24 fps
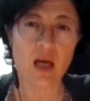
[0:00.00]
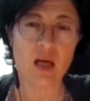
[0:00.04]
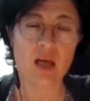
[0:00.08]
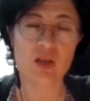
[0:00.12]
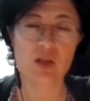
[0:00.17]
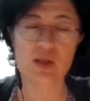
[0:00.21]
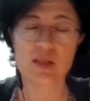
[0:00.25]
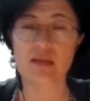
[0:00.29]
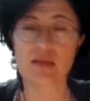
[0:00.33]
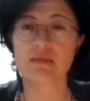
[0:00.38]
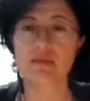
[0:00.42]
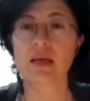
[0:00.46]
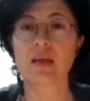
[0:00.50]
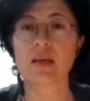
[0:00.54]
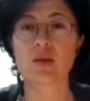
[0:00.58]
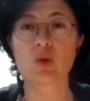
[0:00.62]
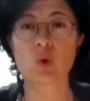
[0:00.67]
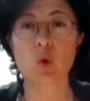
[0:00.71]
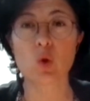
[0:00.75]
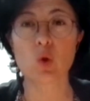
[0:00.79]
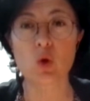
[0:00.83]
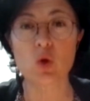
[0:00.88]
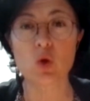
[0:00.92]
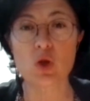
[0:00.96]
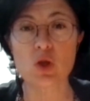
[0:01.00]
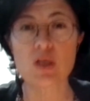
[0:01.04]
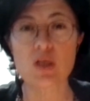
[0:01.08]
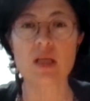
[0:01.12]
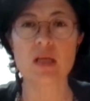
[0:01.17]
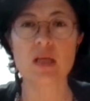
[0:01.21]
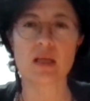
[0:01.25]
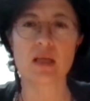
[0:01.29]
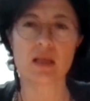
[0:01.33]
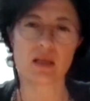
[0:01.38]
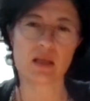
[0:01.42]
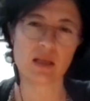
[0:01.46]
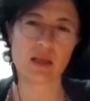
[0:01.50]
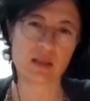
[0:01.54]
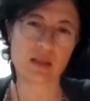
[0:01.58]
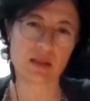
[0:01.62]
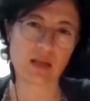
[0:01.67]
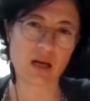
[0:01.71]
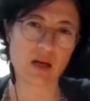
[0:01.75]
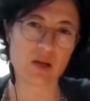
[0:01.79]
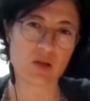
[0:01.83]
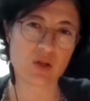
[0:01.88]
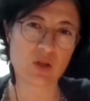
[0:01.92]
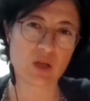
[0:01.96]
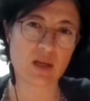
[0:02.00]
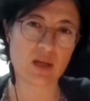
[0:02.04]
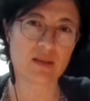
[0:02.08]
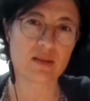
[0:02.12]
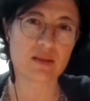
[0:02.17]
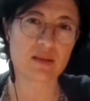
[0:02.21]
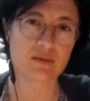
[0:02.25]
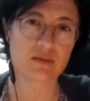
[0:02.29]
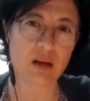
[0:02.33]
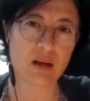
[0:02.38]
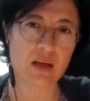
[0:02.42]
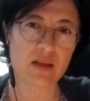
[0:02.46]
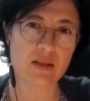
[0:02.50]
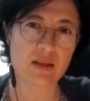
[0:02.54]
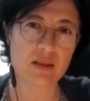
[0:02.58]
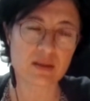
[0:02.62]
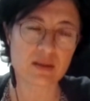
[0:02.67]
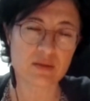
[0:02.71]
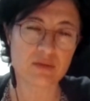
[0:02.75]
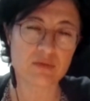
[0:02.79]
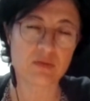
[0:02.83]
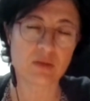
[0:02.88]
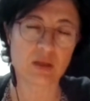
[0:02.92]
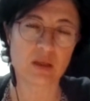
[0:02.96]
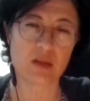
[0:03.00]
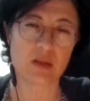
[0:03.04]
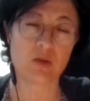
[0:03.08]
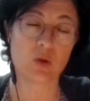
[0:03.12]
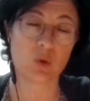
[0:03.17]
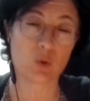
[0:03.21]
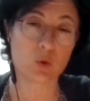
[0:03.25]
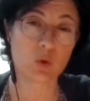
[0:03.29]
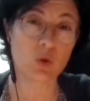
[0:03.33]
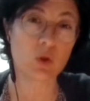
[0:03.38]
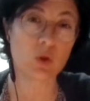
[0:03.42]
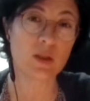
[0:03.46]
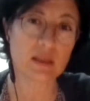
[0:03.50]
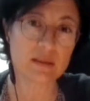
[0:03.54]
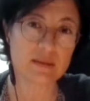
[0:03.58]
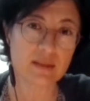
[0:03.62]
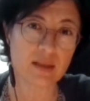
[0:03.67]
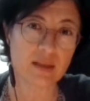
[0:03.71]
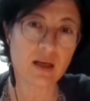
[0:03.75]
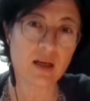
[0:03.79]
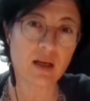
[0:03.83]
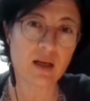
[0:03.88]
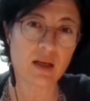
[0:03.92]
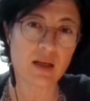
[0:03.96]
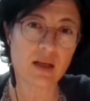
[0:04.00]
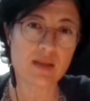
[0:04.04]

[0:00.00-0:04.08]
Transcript: işte teknoloji ihracatı var e, yoluyla da